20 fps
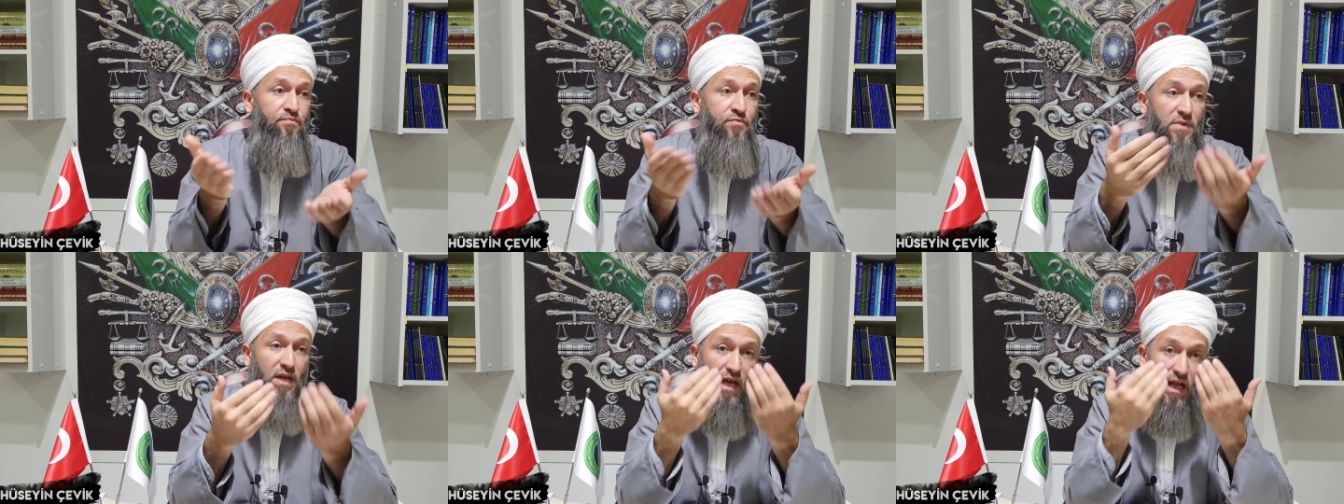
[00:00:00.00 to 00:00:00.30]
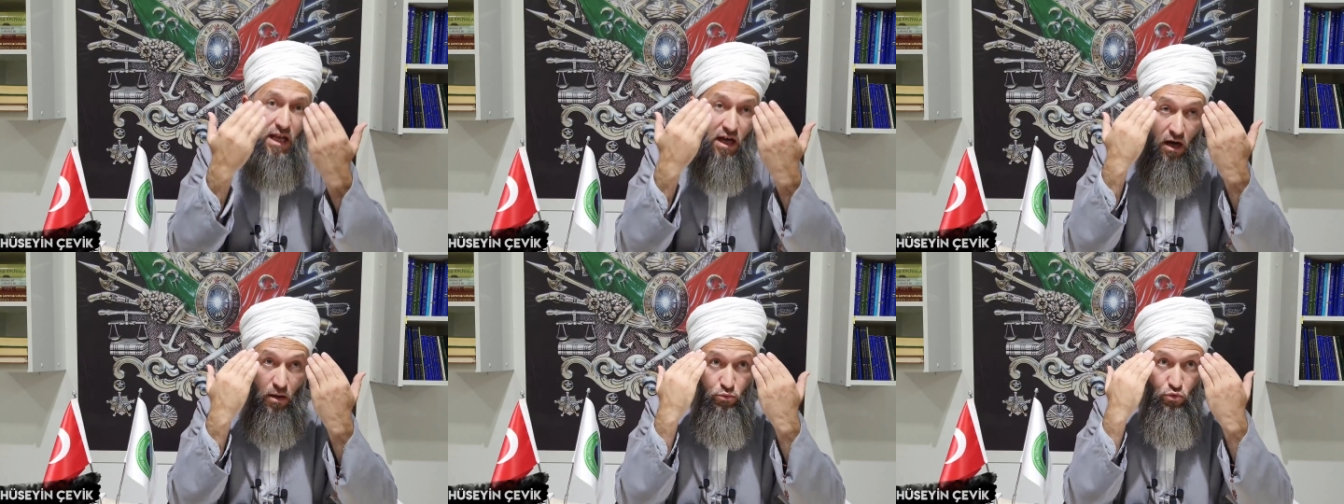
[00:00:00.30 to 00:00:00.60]

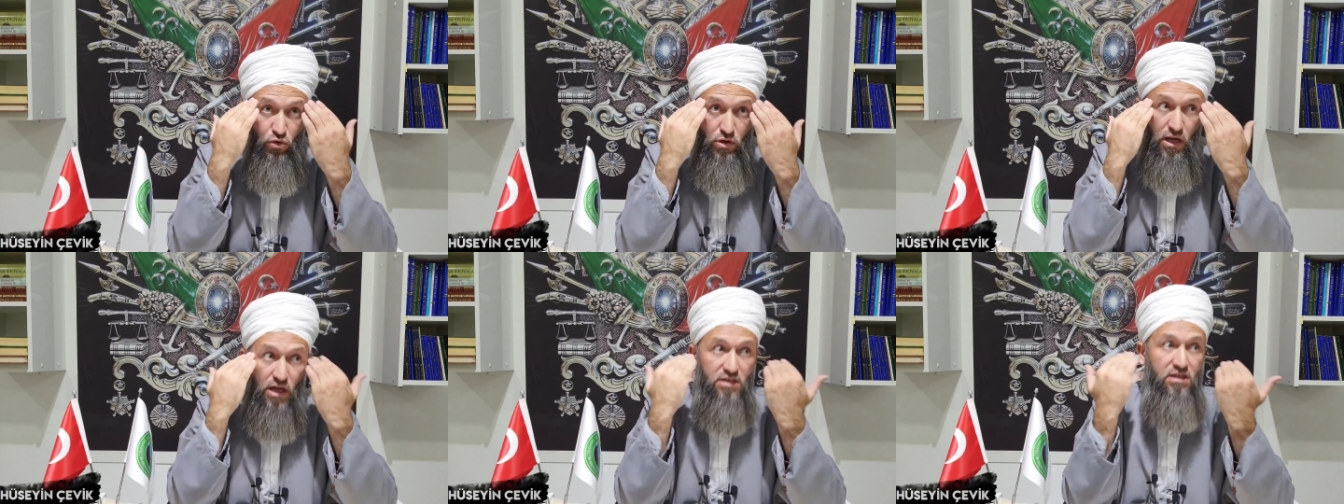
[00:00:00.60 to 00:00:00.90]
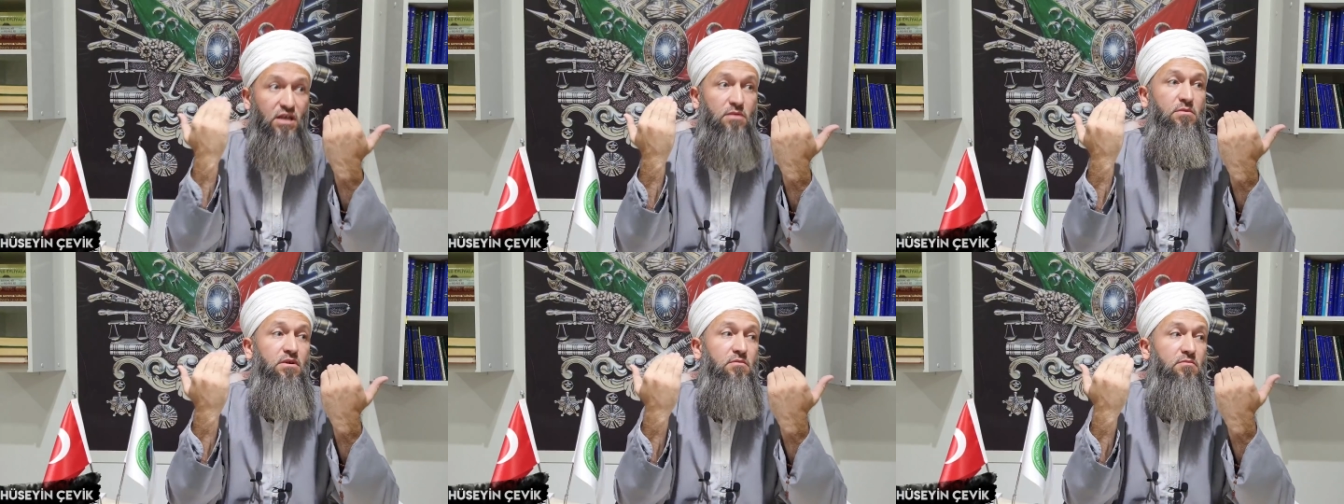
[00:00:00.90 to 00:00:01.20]
Elhamdülillah
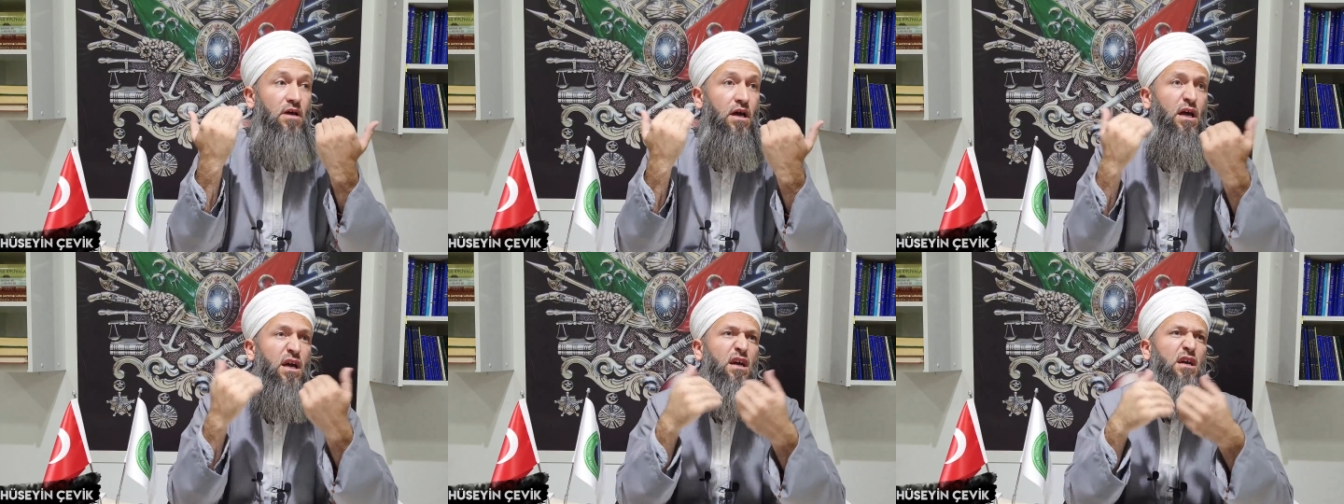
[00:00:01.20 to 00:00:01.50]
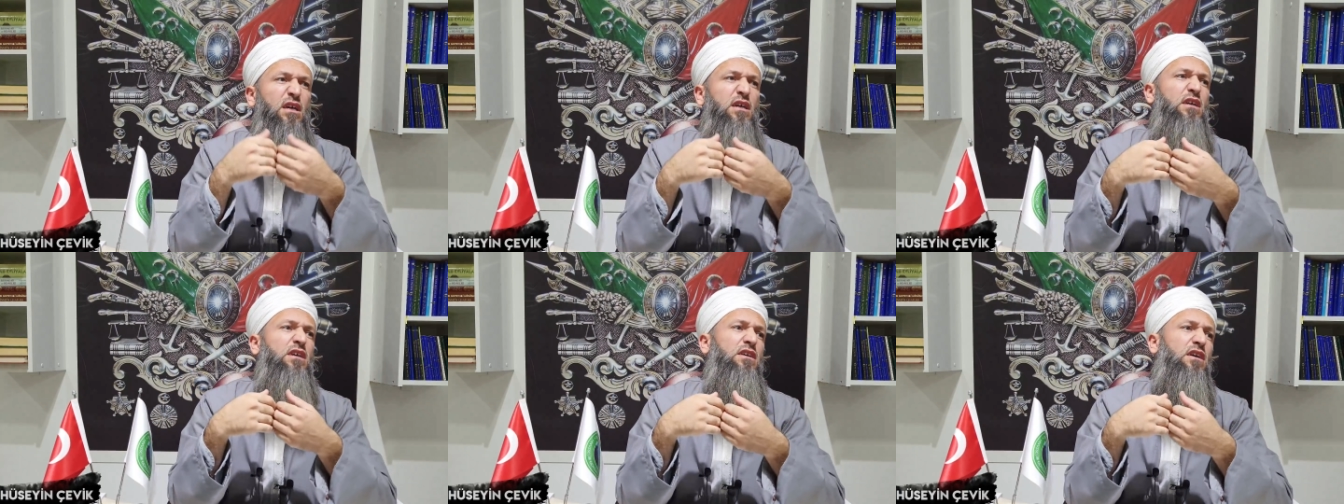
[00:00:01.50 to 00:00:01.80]
demeyeyim.
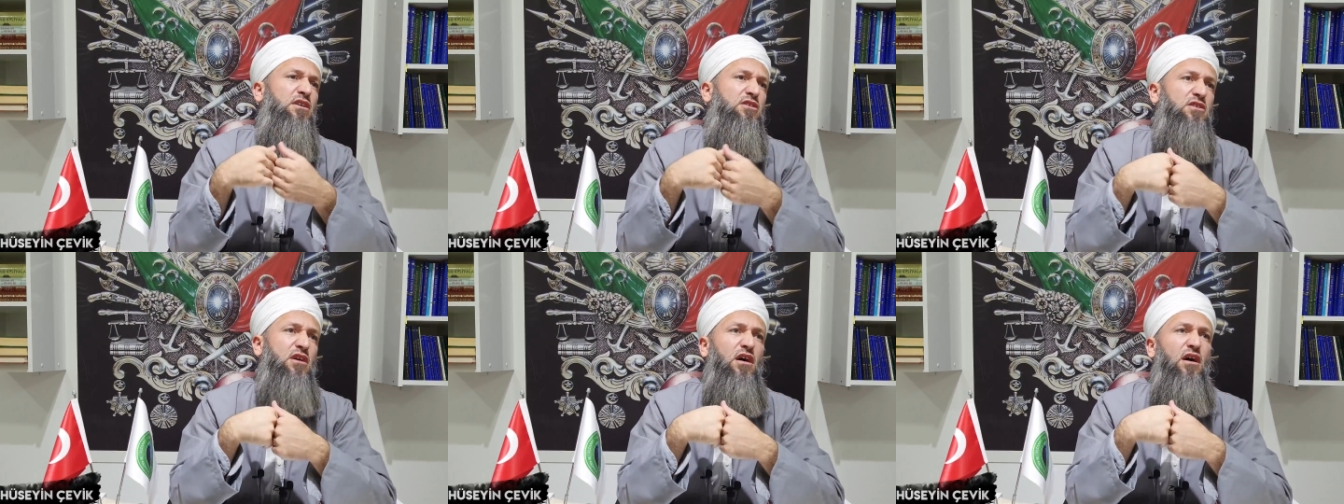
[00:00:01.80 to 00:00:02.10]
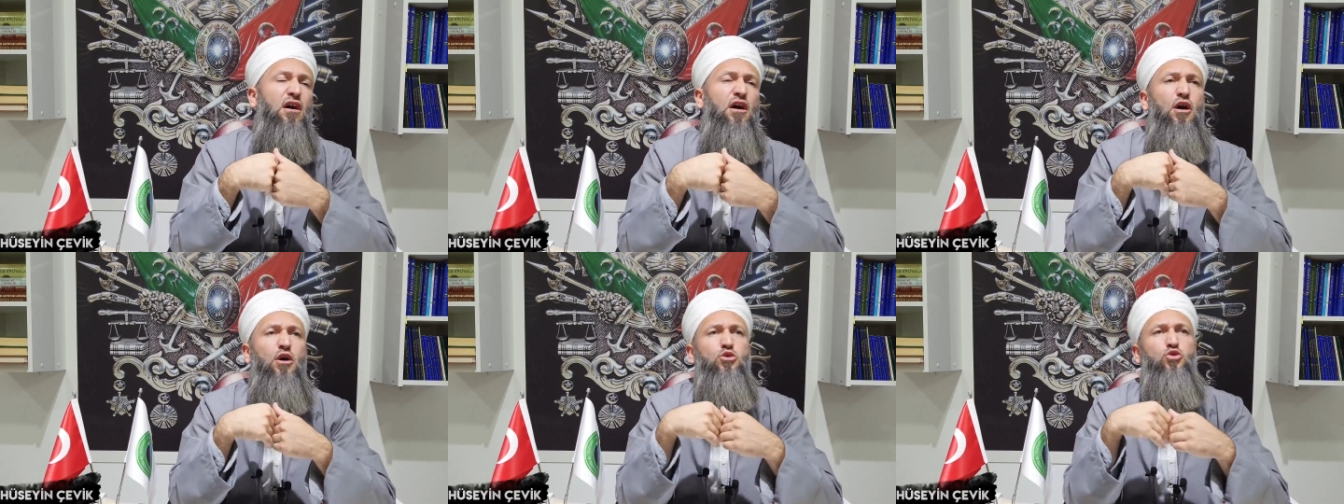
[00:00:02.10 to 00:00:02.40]
İyi
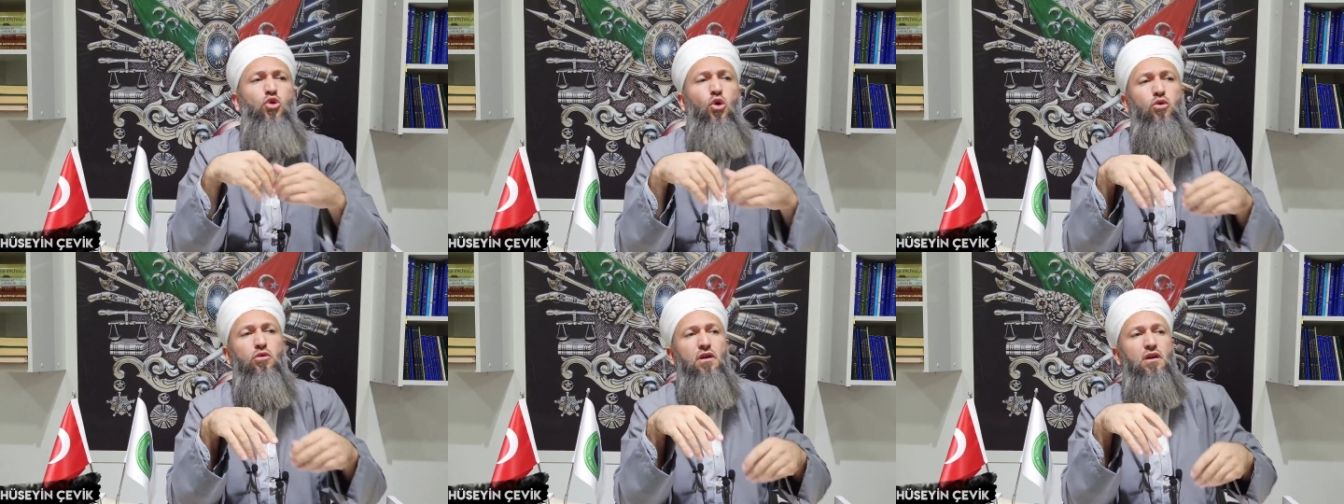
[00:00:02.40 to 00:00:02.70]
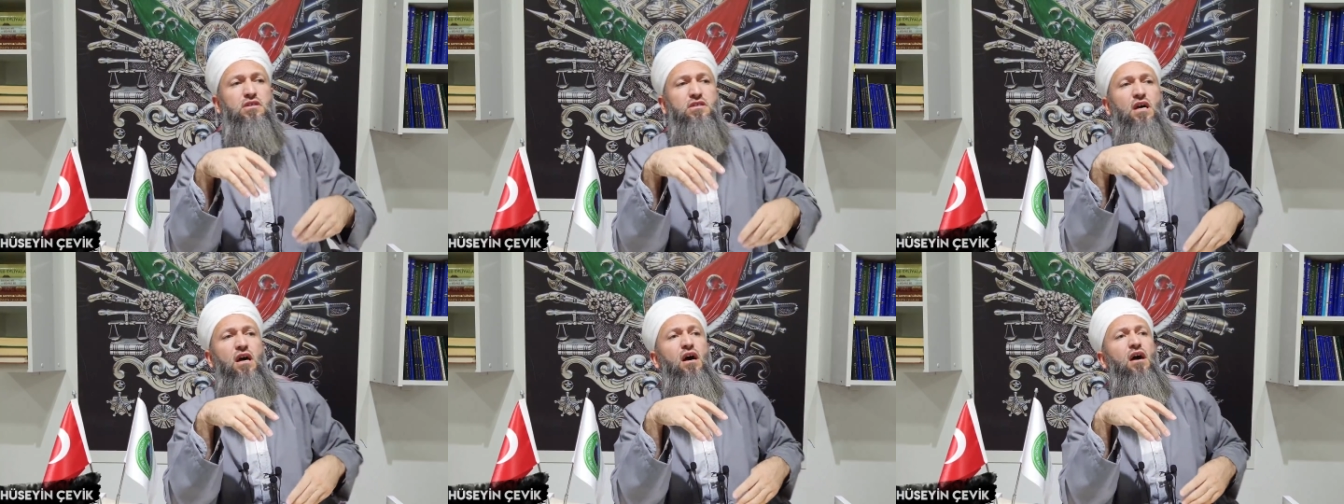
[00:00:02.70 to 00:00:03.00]
yaşa, çok
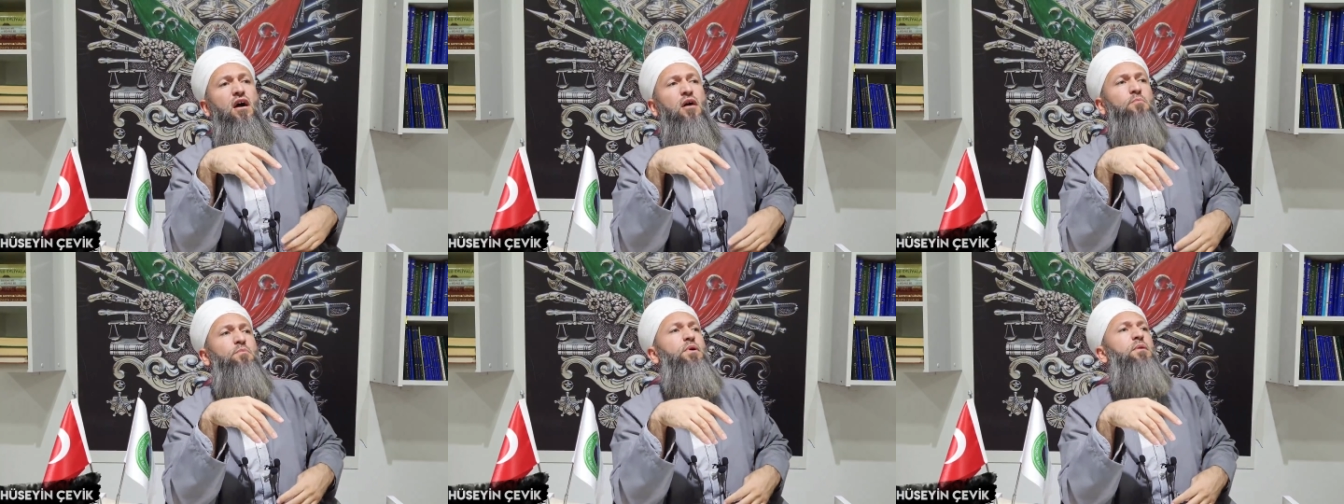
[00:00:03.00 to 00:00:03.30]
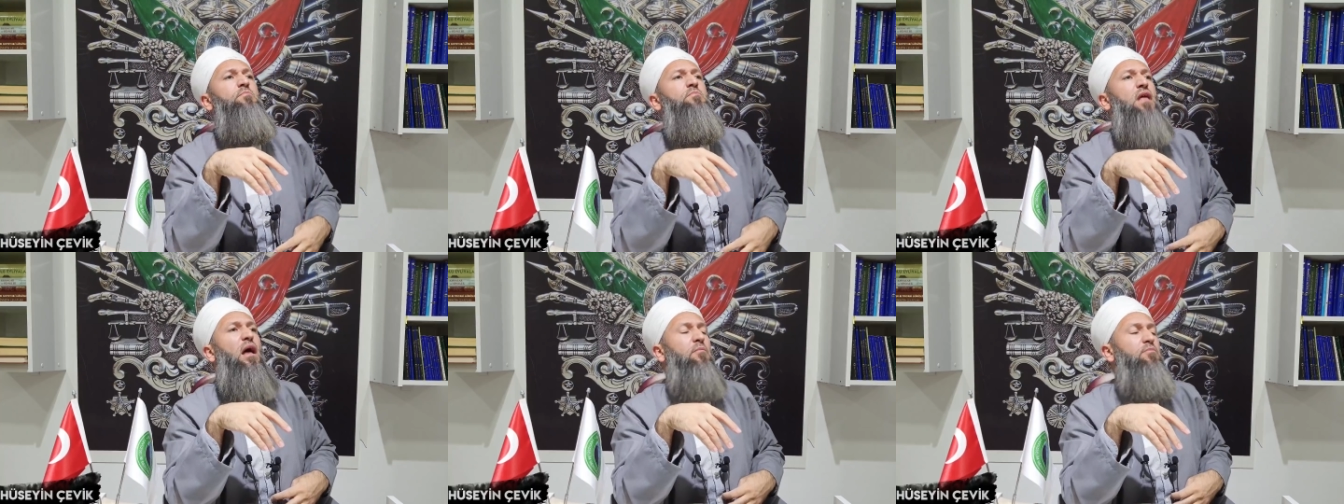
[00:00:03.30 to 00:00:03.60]
yaşa,
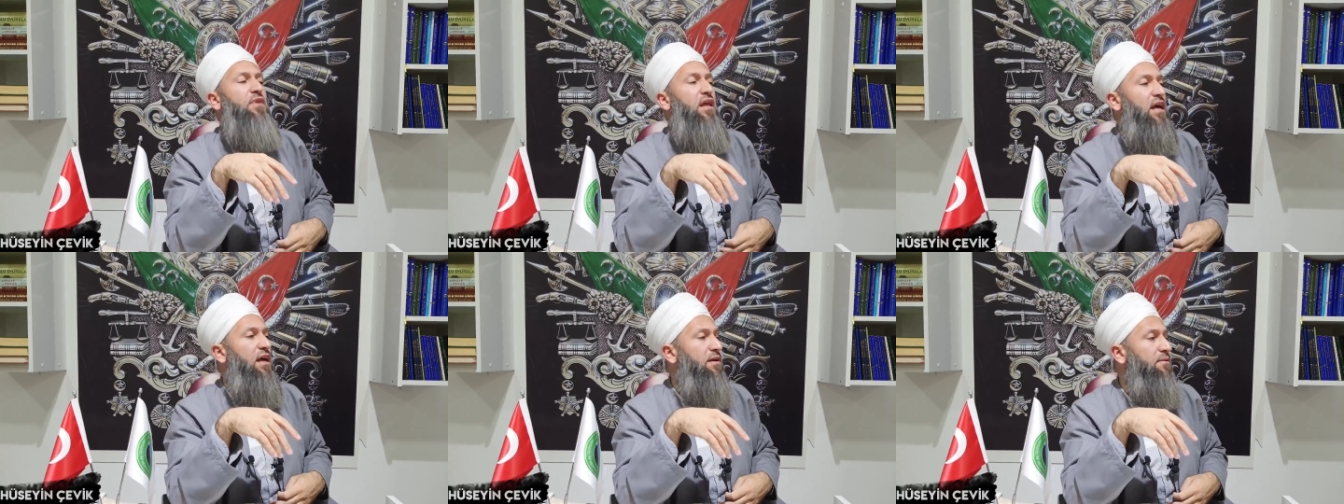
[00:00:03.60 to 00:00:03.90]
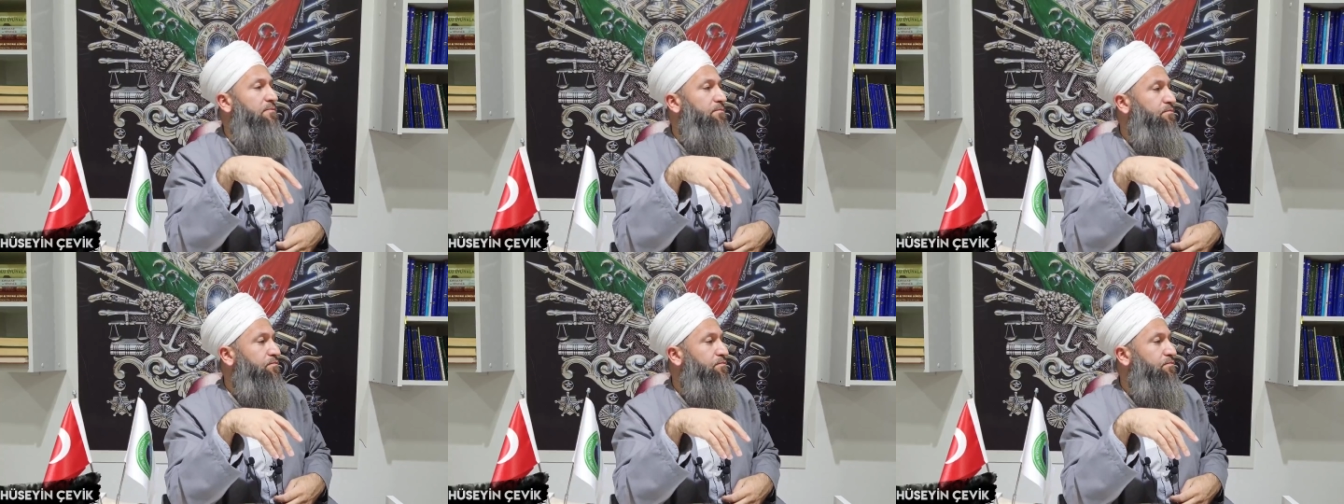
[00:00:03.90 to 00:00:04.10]
bilmem ne.